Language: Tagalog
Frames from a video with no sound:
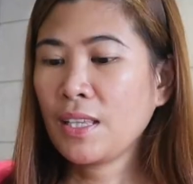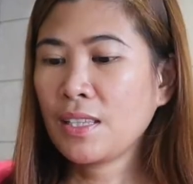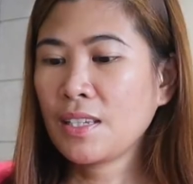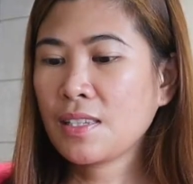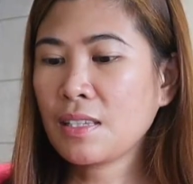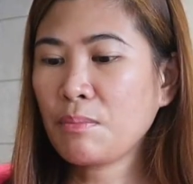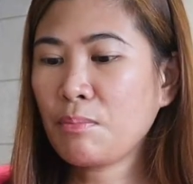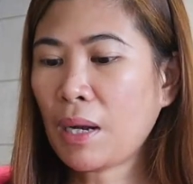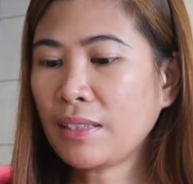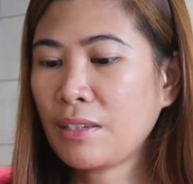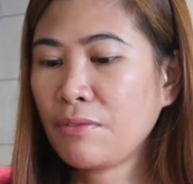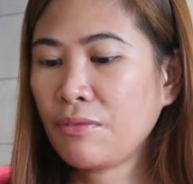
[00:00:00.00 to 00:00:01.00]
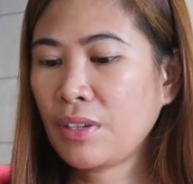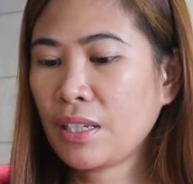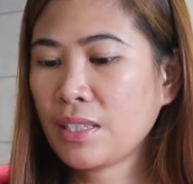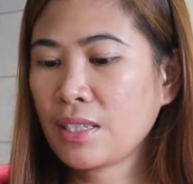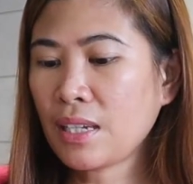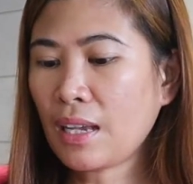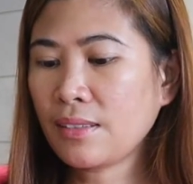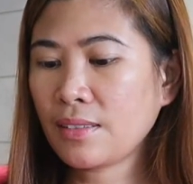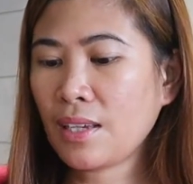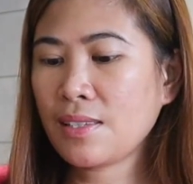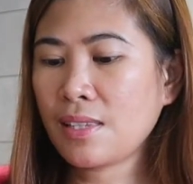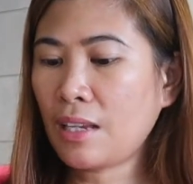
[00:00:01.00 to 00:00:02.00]
This is the Body Fit
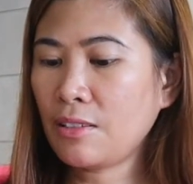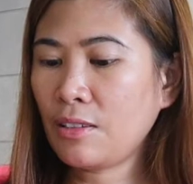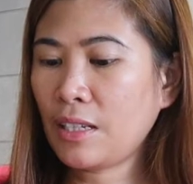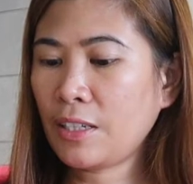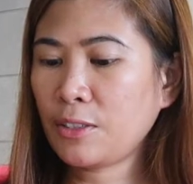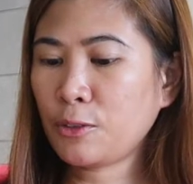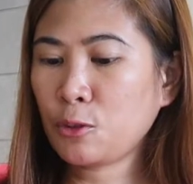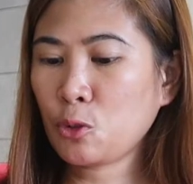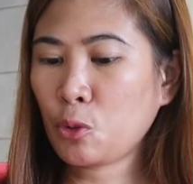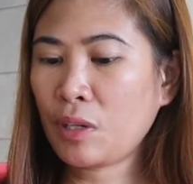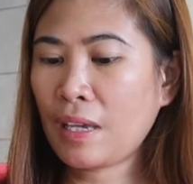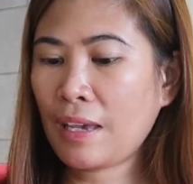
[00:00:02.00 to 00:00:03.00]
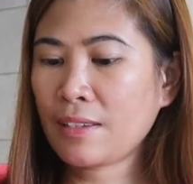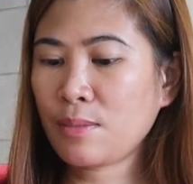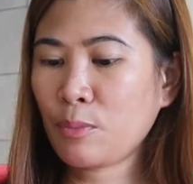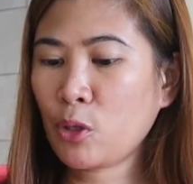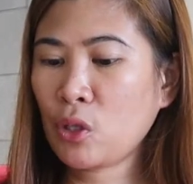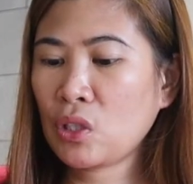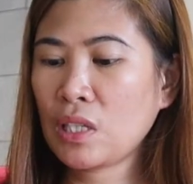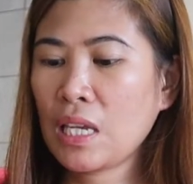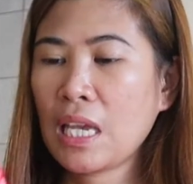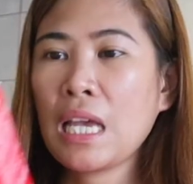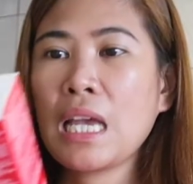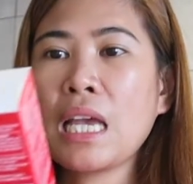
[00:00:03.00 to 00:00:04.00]
Anti-Cellulite Contouring Expert
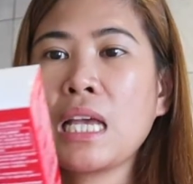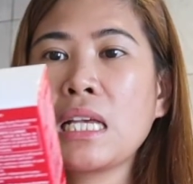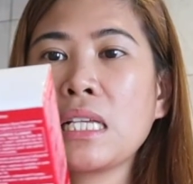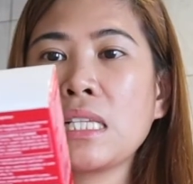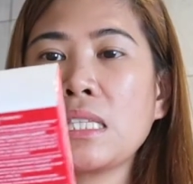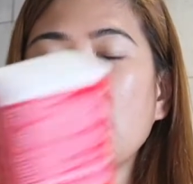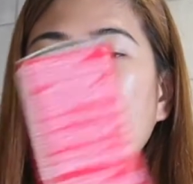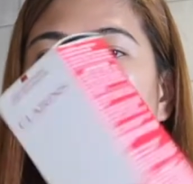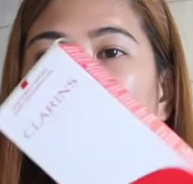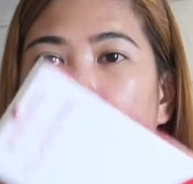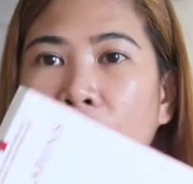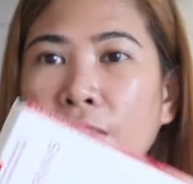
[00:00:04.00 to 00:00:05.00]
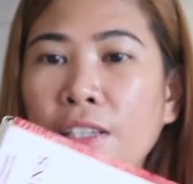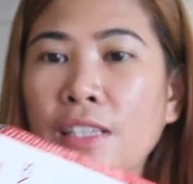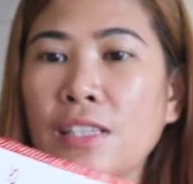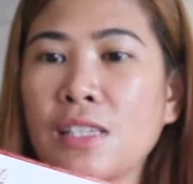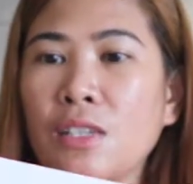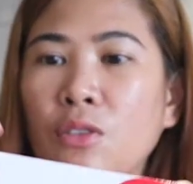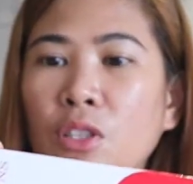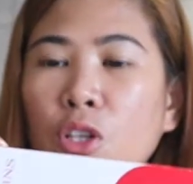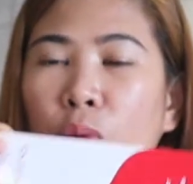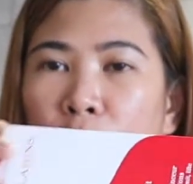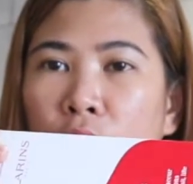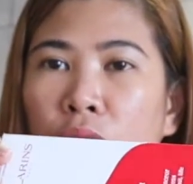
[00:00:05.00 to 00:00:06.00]
ng Clarins. Hindi
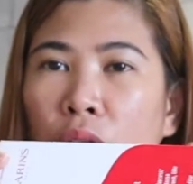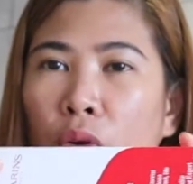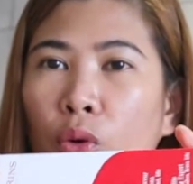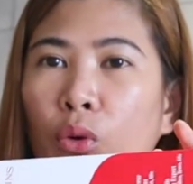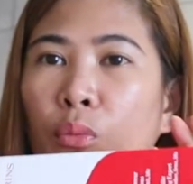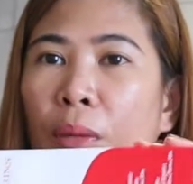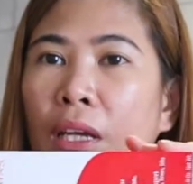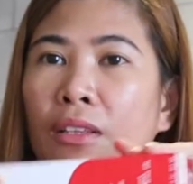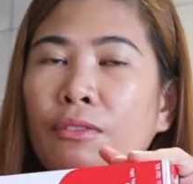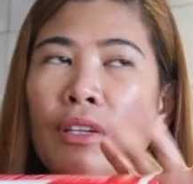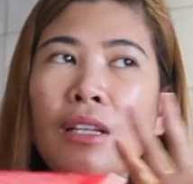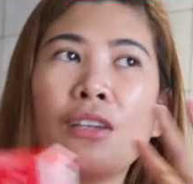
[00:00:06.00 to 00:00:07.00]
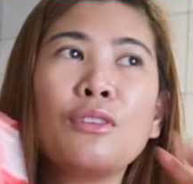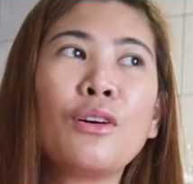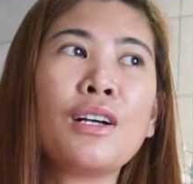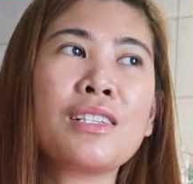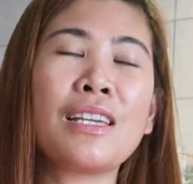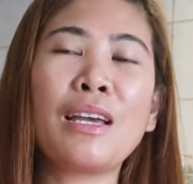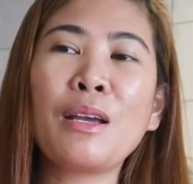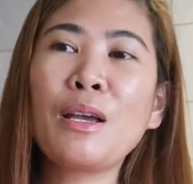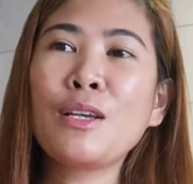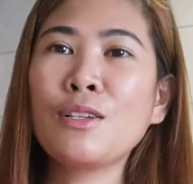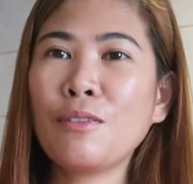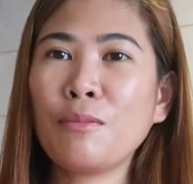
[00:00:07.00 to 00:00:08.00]
ko pa siya na-open. Feeling ko kasi
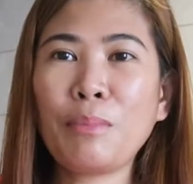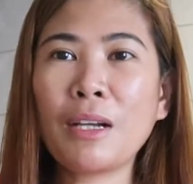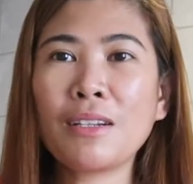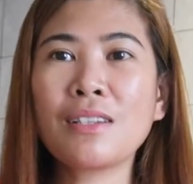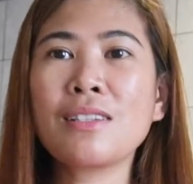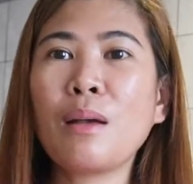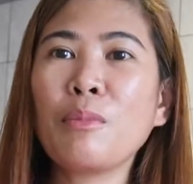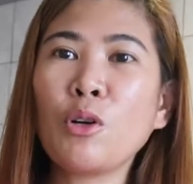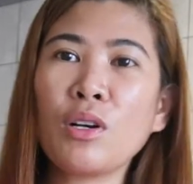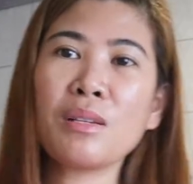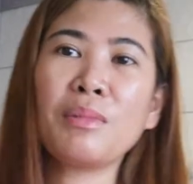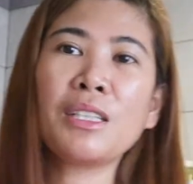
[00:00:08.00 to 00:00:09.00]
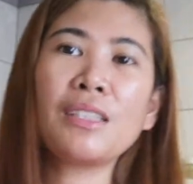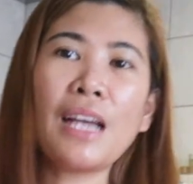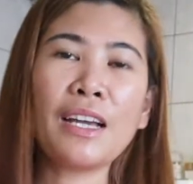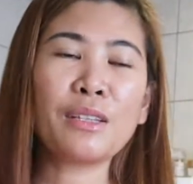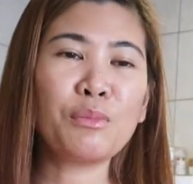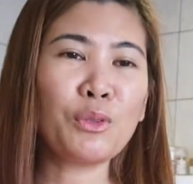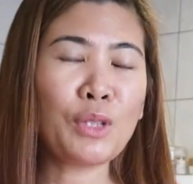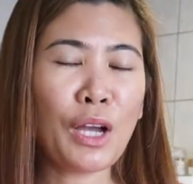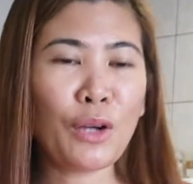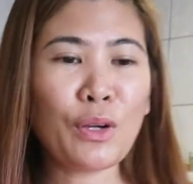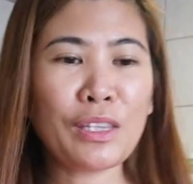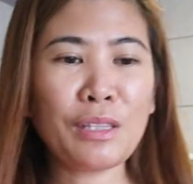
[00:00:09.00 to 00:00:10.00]
parang sabi ko kasi magda-diet
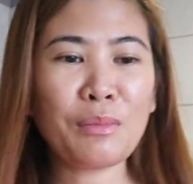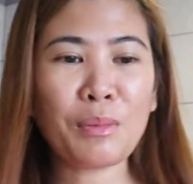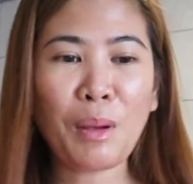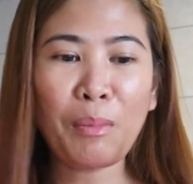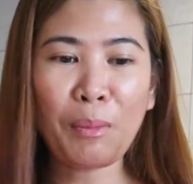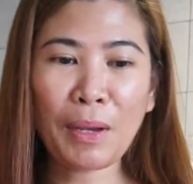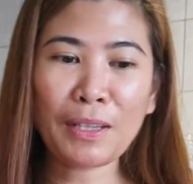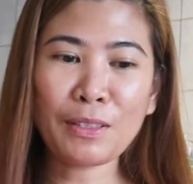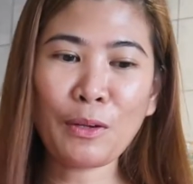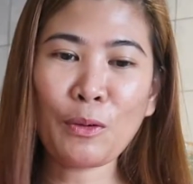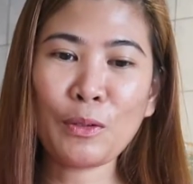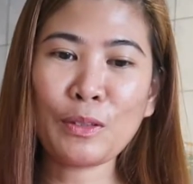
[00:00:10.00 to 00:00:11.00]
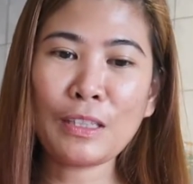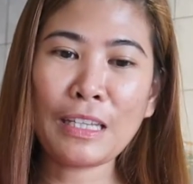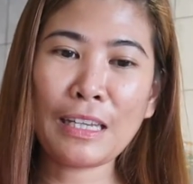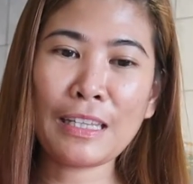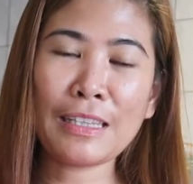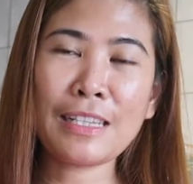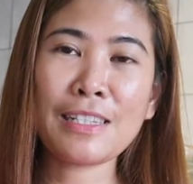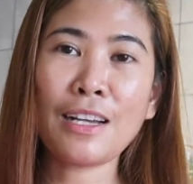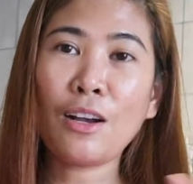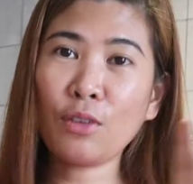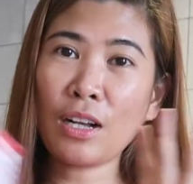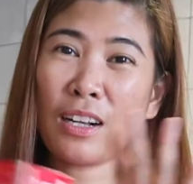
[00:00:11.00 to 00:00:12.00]
muna ako and then magpapapait ng konti and then
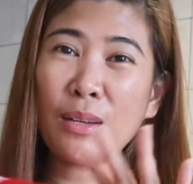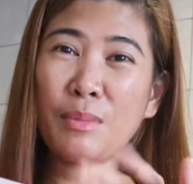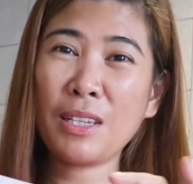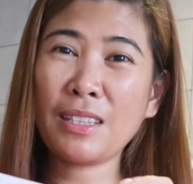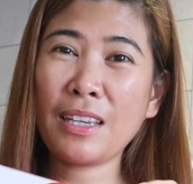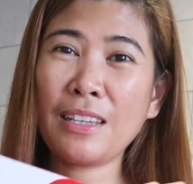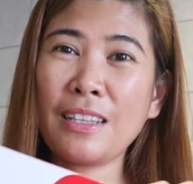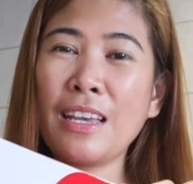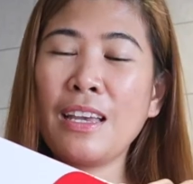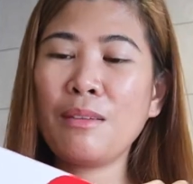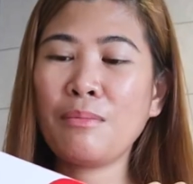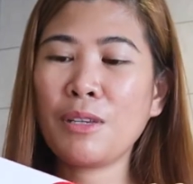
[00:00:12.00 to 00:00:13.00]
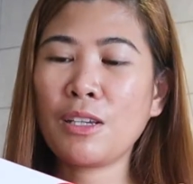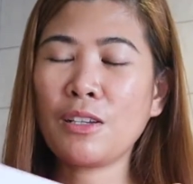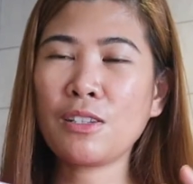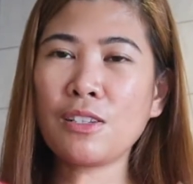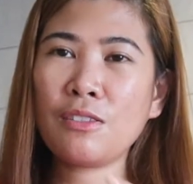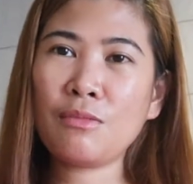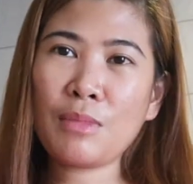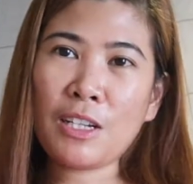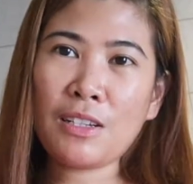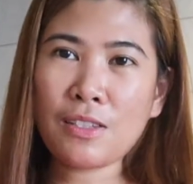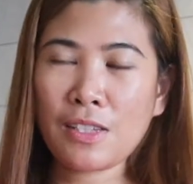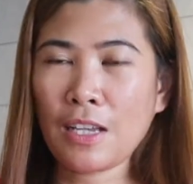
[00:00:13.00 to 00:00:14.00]
saka ako gagamitin because yung
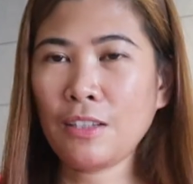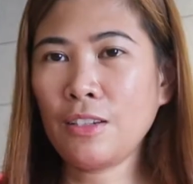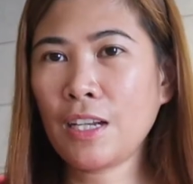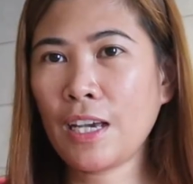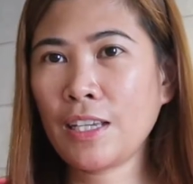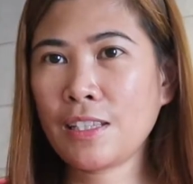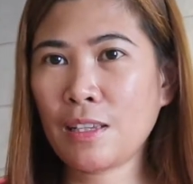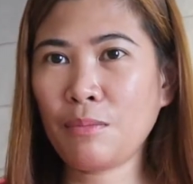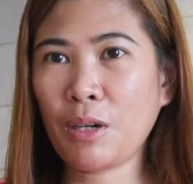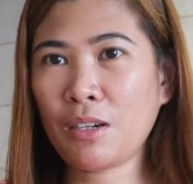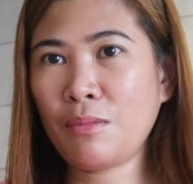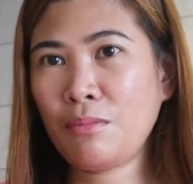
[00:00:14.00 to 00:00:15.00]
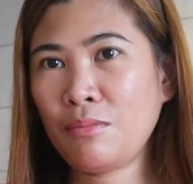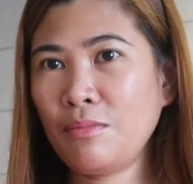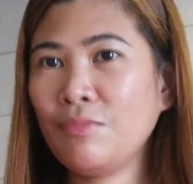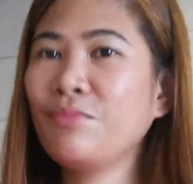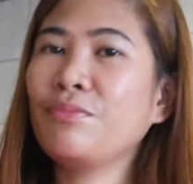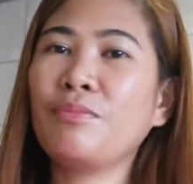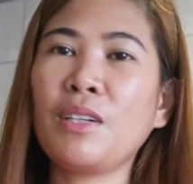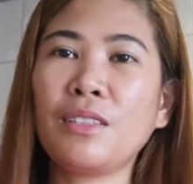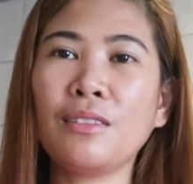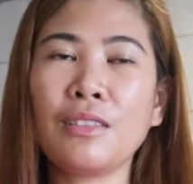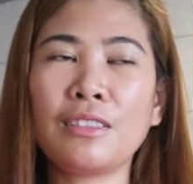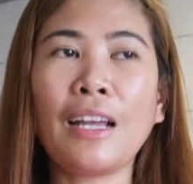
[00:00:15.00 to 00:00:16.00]
mga cellulites and parang
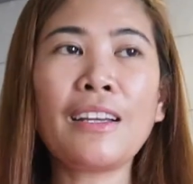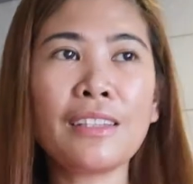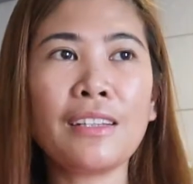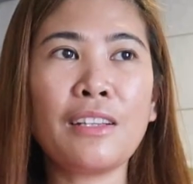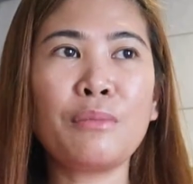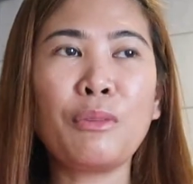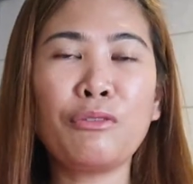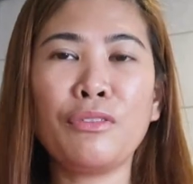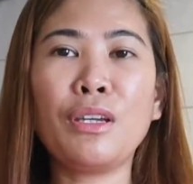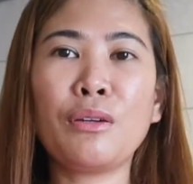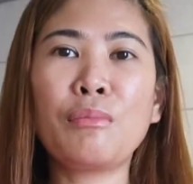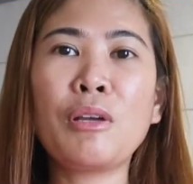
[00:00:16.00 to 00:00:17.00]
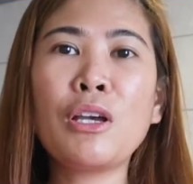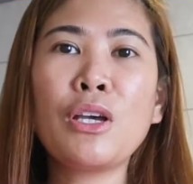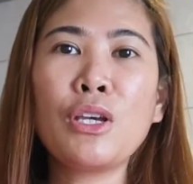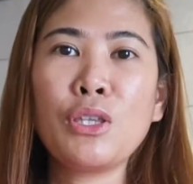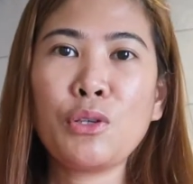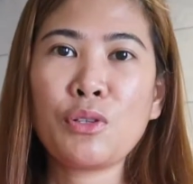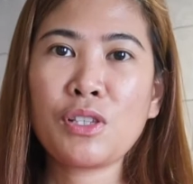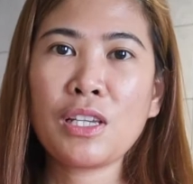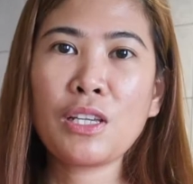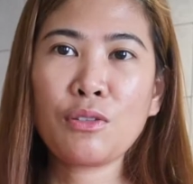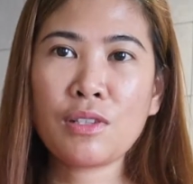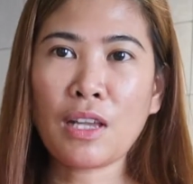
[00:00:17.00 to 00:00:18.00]
ma-tighten and ma-firm yung
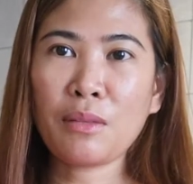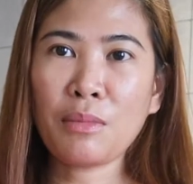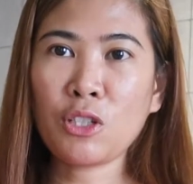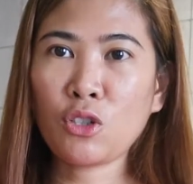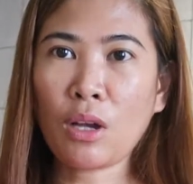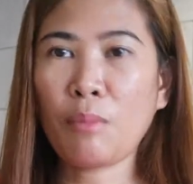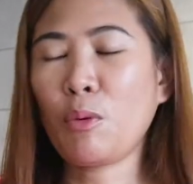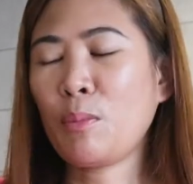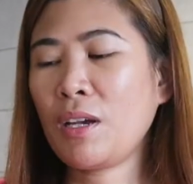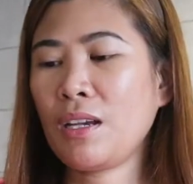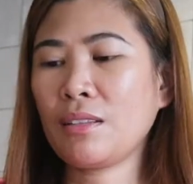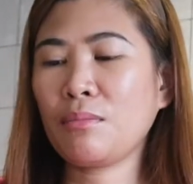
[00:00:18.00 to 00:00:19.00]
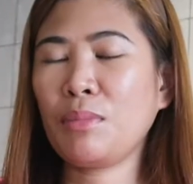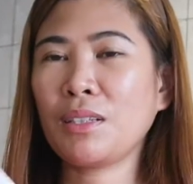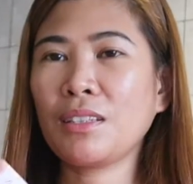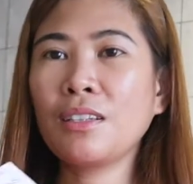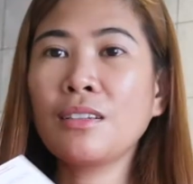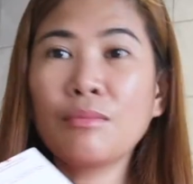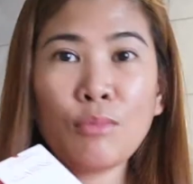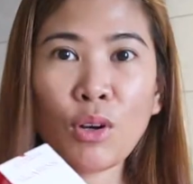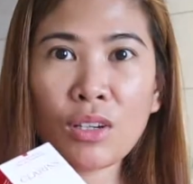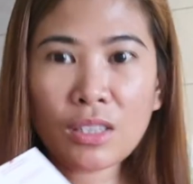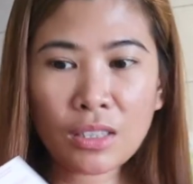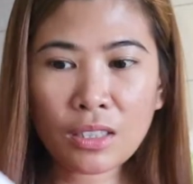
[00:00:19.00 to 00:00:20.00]
skin ko saan medyo kapumayat but
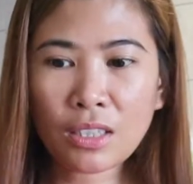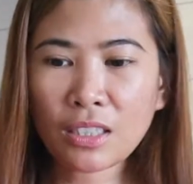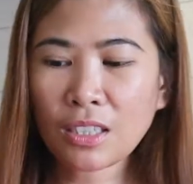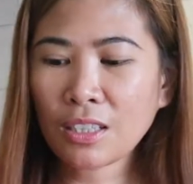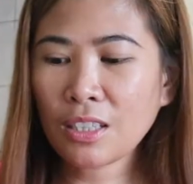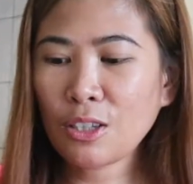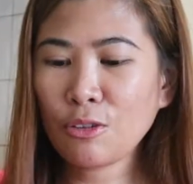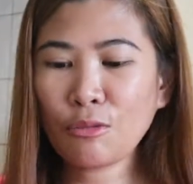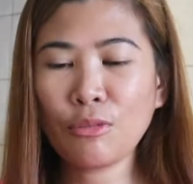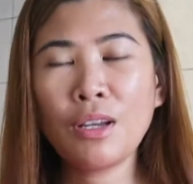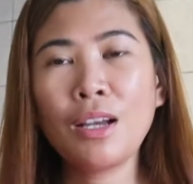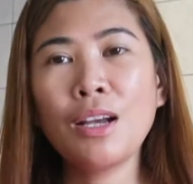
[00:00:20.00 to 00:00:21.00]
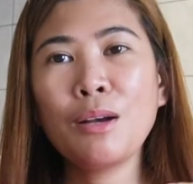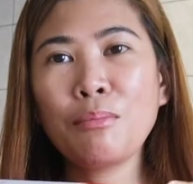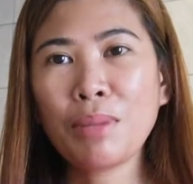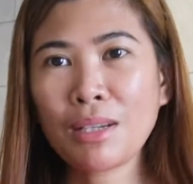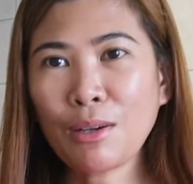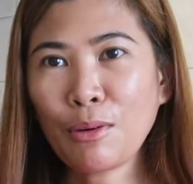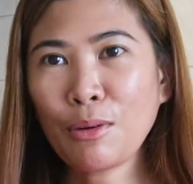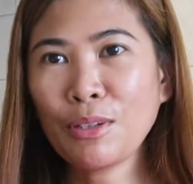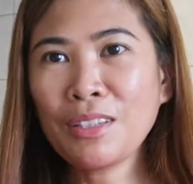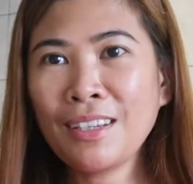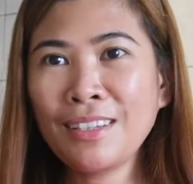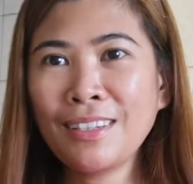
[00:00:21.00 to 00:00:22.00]
mukhang hindi nadarating yung panahon